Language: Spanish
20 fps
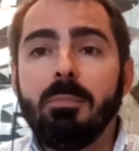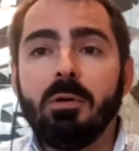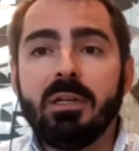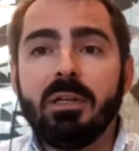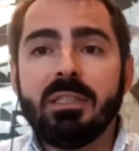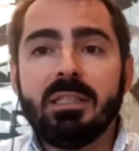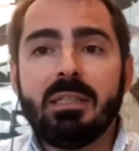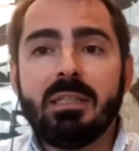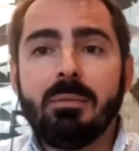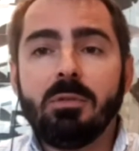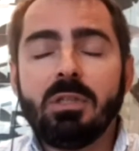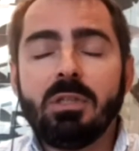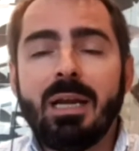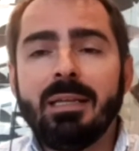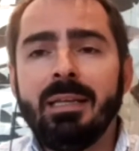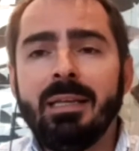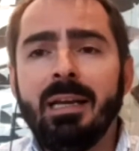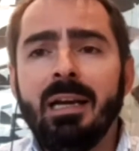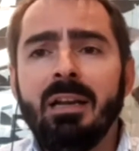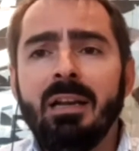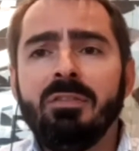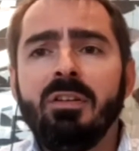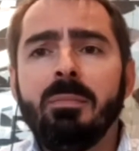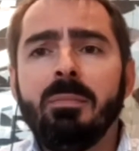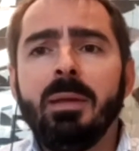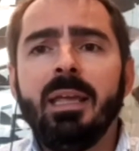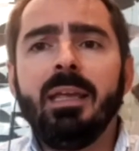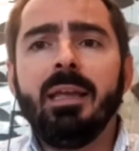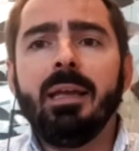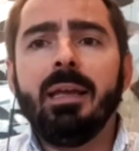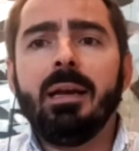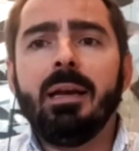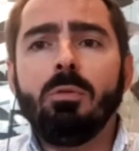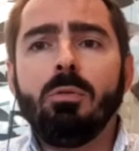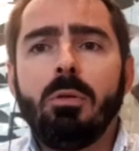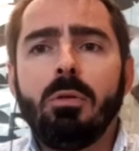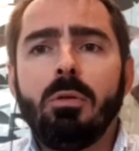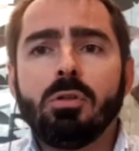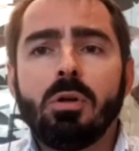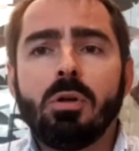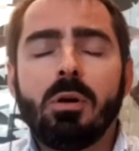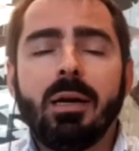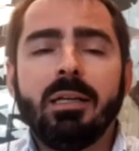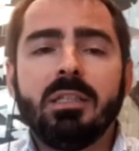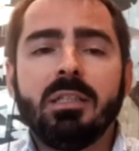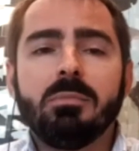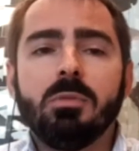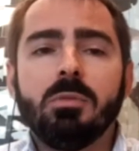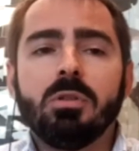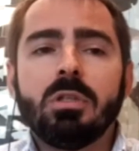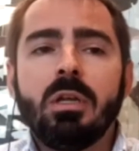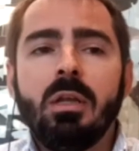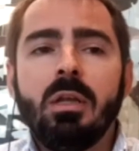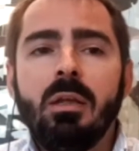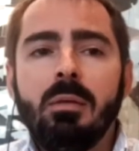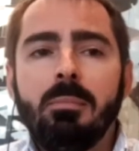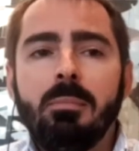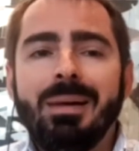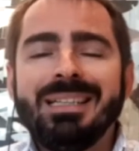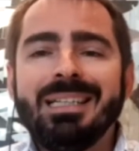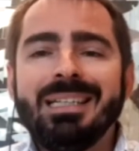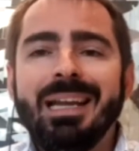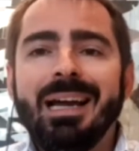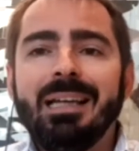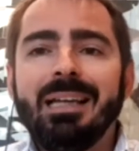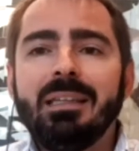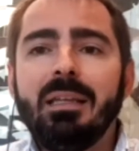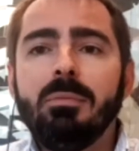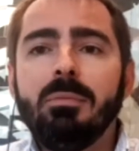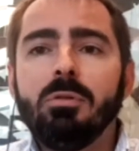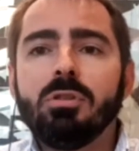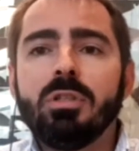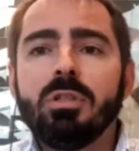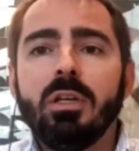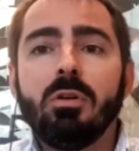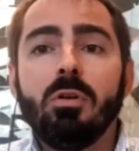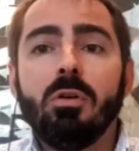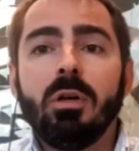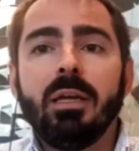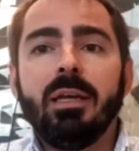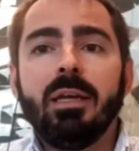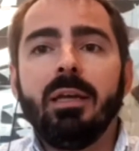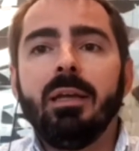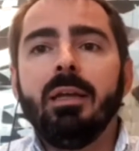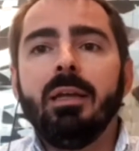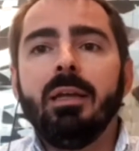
porque si estamos ayer el FMI, que era uno de los organismos más negativos, dijo que